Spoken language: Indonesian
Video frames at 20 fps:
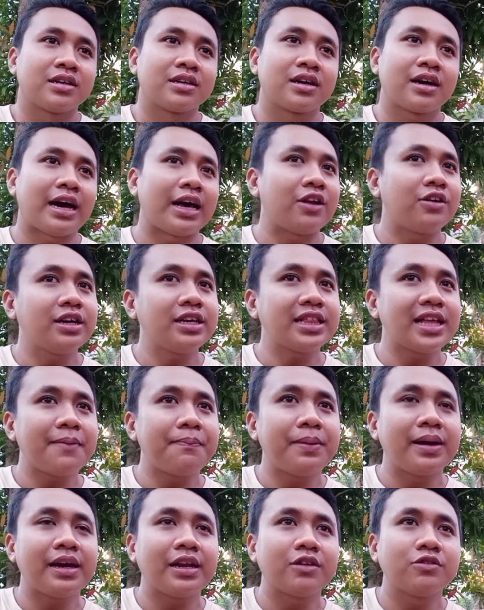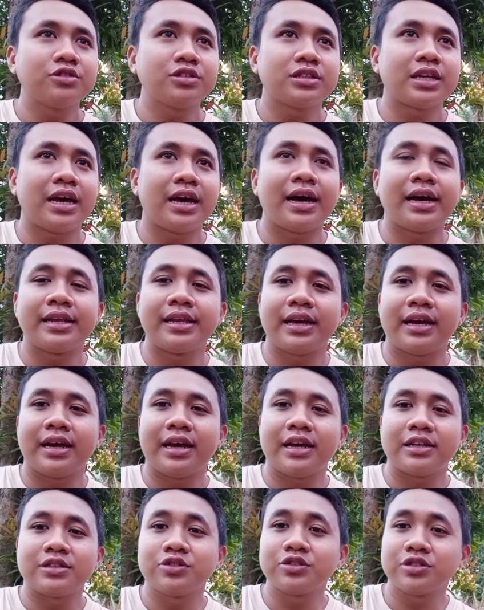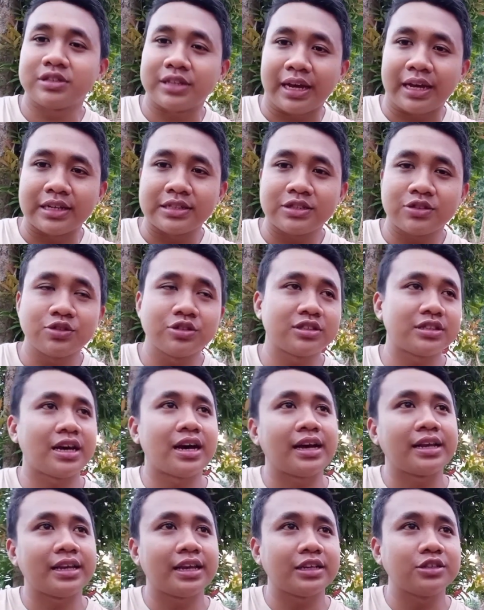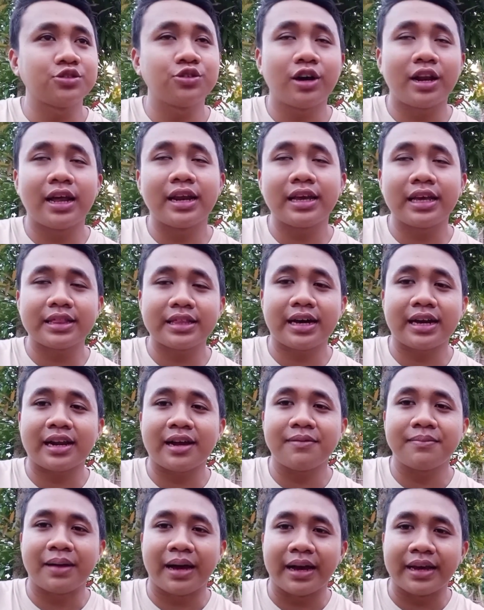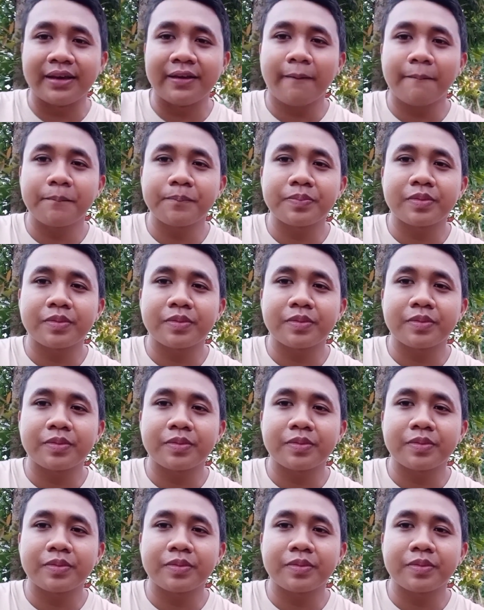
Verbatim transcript: kalau kita pengen usahanya sukses, usahanya jualan kita ramai,